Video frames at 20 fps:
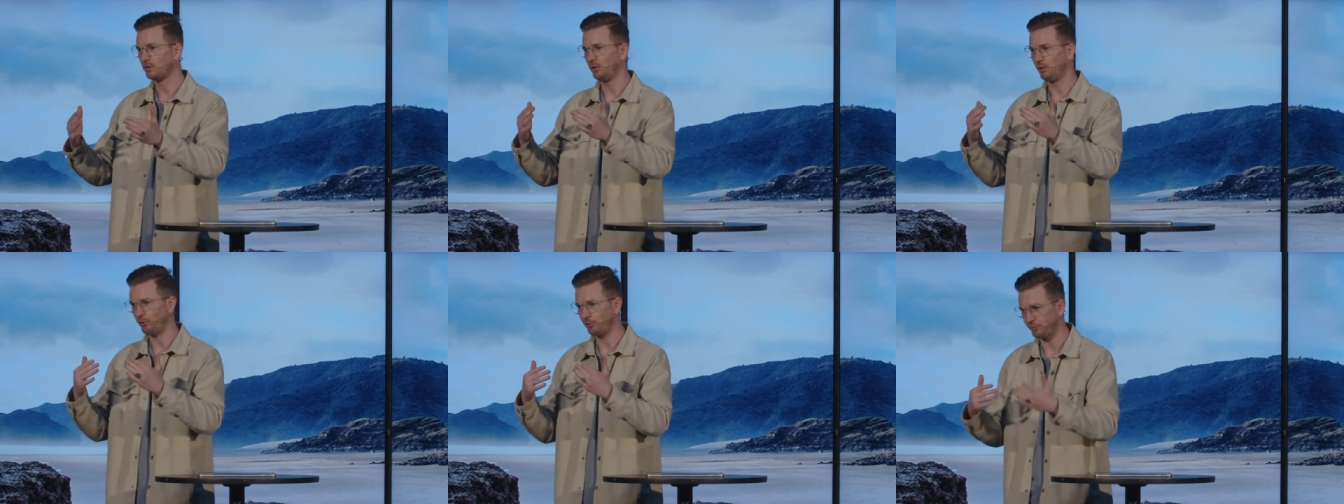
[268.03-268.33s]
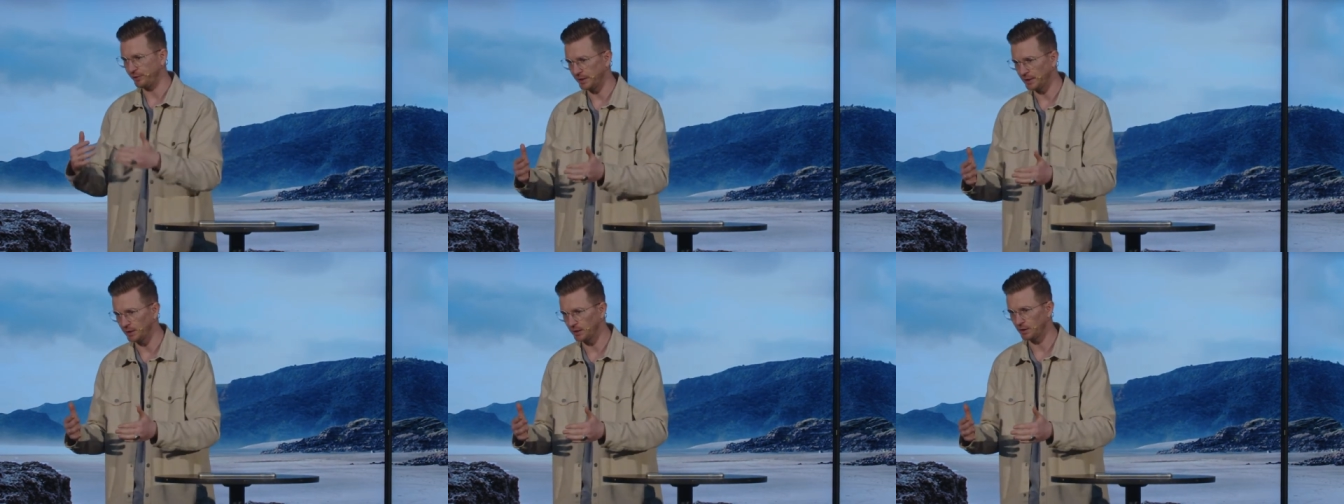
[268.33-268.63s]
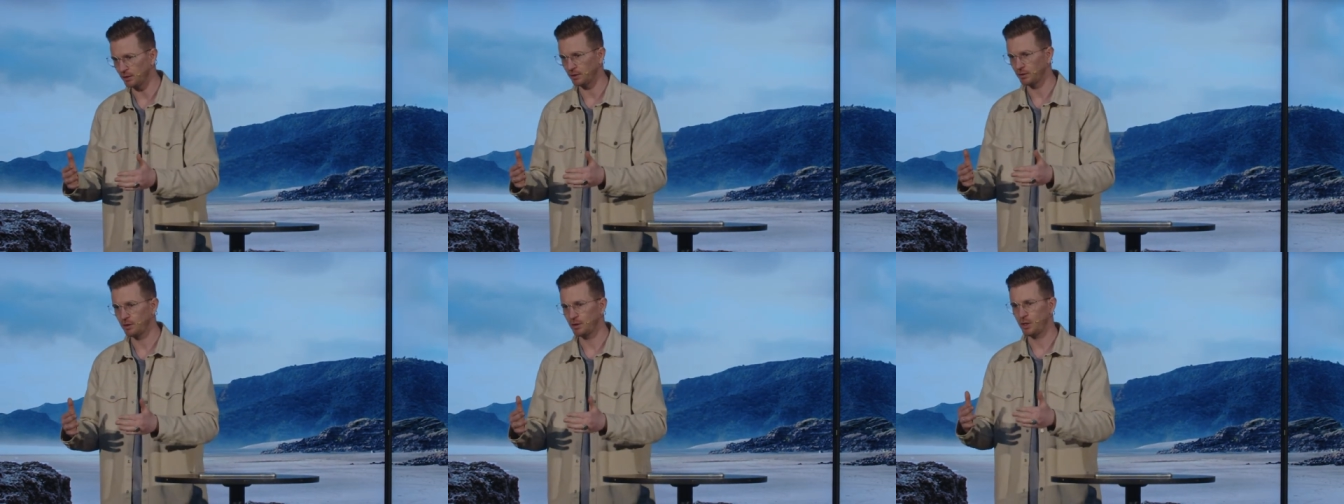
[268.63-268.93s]
und
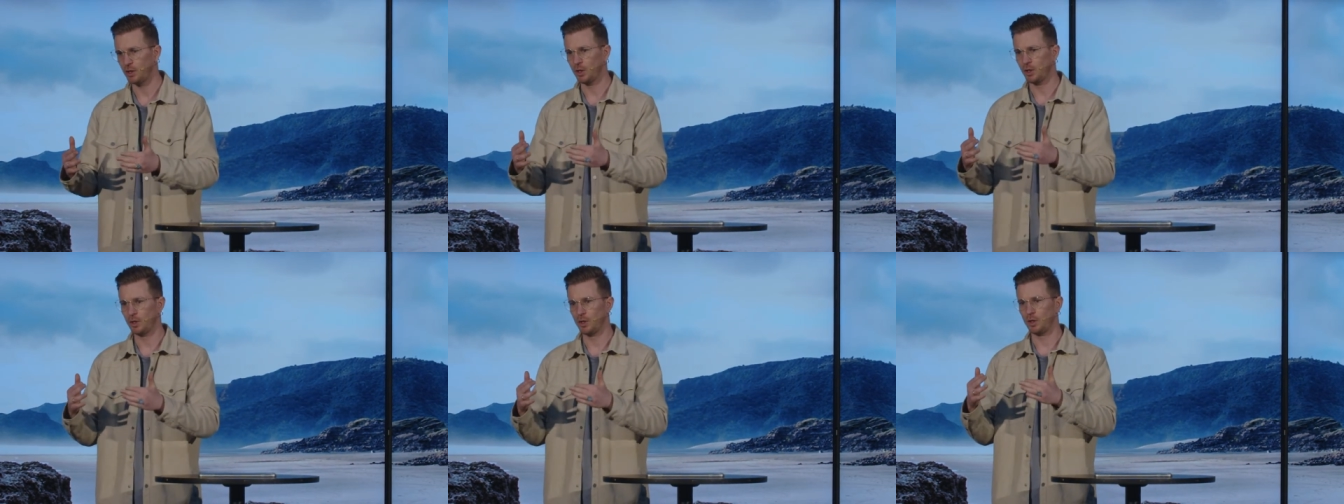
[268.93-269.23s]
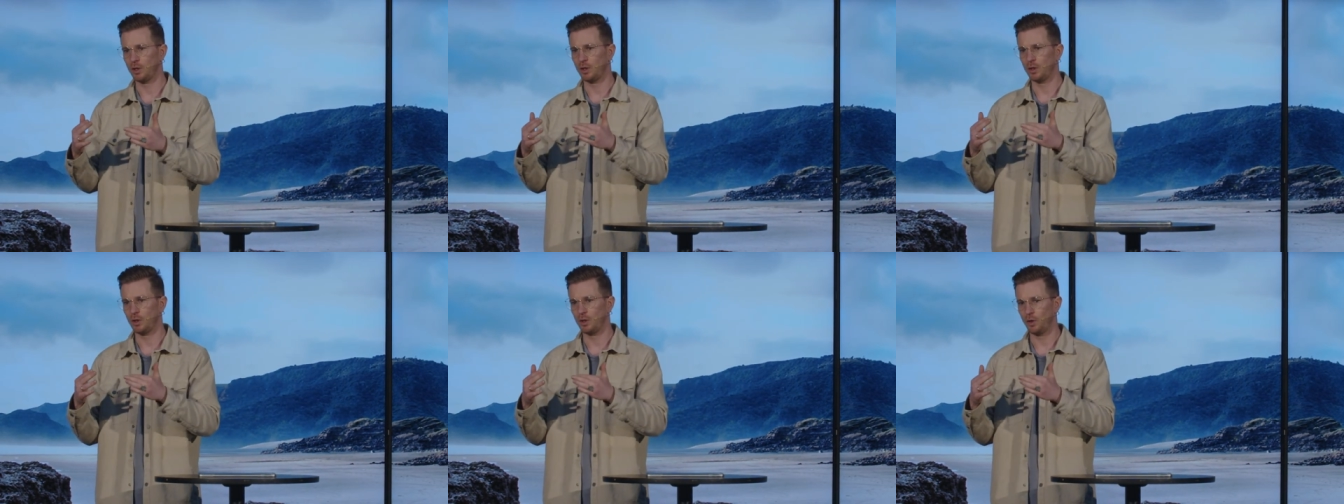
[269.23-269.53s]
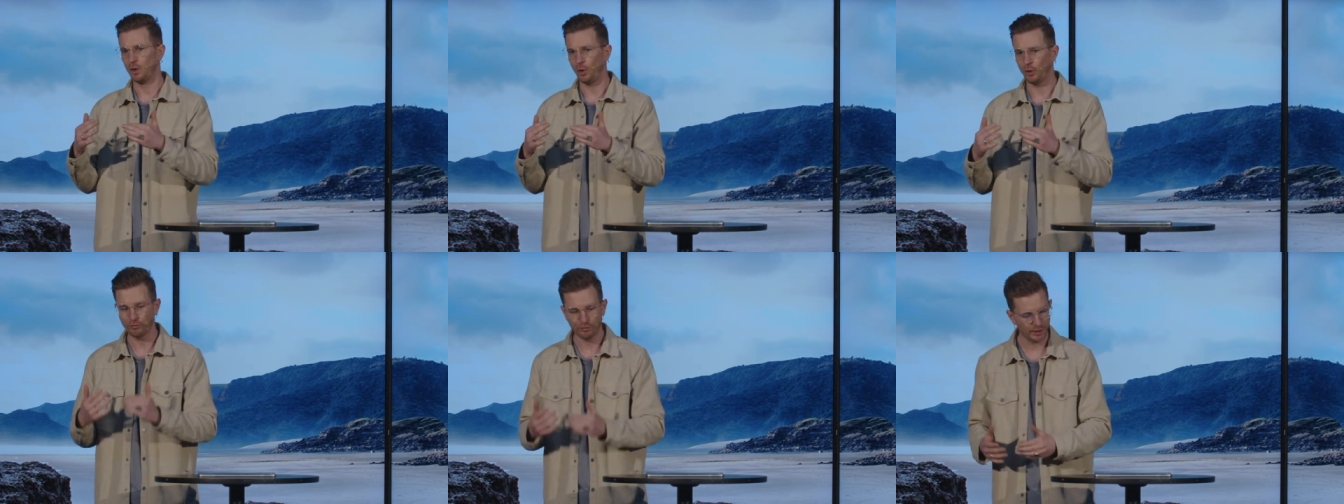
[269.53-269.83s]
weniger
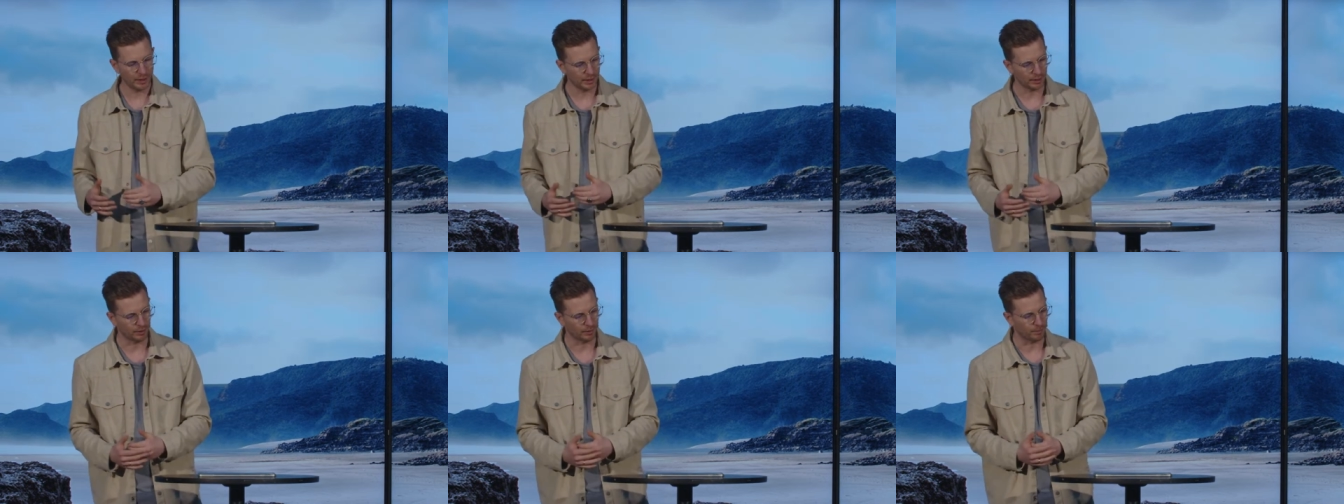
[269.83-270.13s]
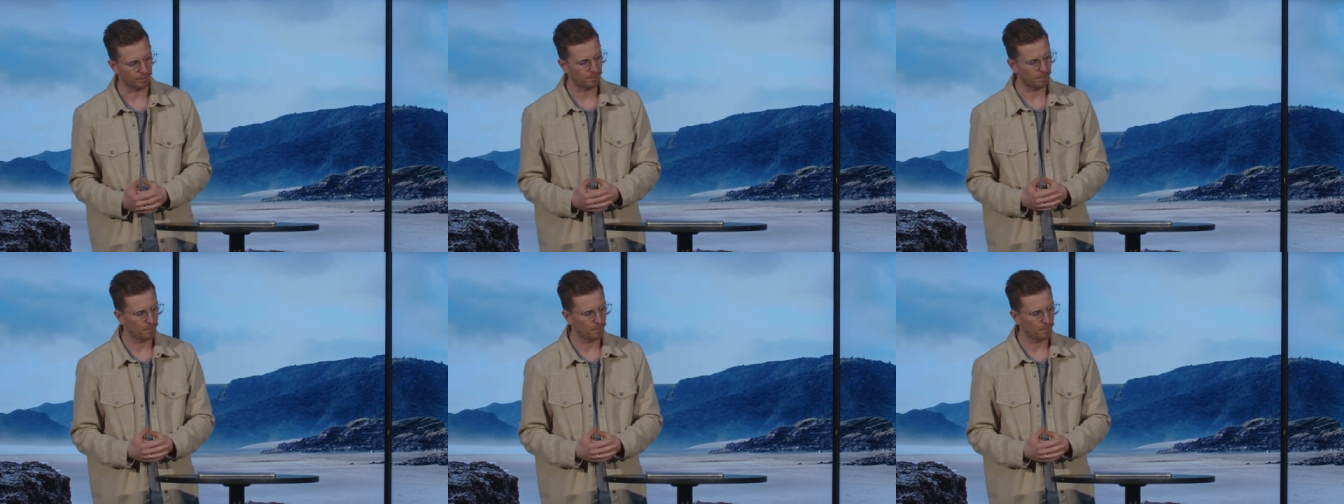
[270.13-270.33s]
und weniger.